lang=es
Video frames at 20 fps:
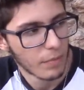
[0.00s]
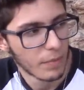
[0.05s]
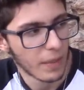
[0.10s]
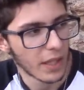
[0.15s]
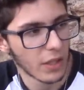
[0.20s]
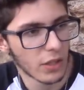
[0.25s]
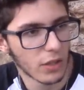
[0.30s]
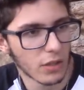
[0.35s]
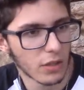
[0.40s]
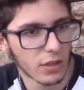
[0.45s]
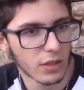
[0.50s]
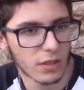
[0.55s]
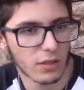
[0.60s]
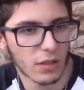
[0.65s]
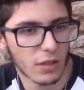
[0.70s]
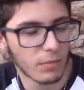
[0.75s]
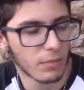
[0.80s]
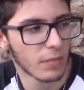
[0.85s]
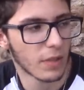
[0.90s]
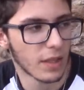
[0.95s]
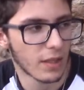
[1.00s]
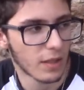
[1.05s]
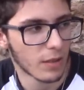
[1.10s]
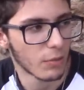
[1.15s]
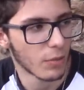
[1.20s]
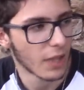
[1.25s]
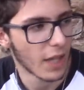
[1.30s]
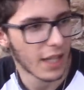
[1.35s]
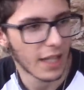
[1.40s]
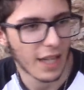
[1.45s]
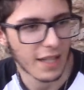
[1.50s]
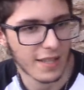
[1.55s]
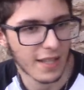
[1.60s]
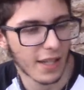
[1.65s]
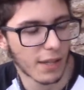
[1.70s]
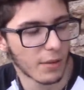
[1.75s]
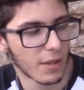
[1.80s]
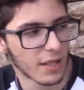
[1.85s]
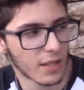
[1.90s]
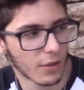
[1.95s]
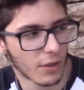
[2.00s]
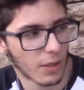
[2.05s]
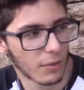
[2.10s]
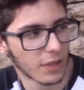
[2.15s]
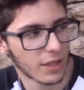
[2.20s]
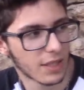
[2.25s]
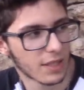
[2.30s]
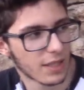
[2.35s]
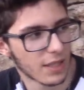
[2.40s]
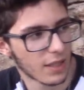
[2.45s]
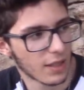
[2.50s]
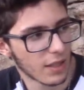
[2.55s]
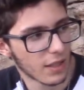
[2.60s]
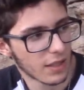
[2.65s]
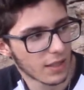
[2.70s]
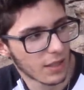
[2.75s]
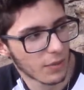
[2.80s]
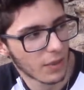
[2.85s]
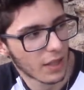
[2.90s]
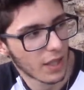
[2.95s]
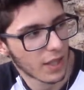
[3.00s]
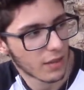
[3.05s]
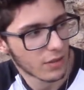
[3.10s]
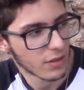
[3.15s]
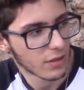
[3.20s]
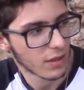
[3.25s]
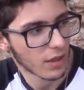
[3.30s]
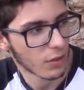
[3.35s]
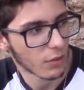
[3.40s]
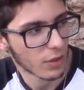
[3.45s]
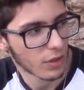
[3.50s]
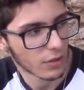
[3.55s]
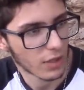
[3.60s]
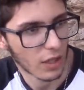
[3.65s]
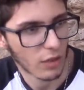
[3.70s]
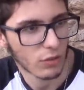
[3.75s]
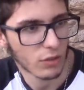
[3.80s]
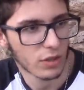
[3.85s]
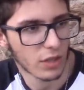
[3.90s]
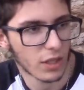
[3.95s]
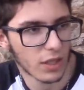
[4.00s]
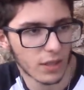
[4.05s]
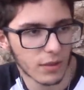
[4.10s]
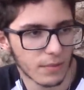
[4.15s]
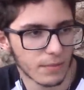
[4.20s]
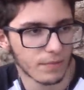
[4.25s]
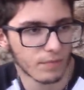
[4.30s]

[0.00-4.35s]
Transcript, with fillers: Pero estoy eh, voy a ir a Serbia seguramente este, este verano y alguna otra cosa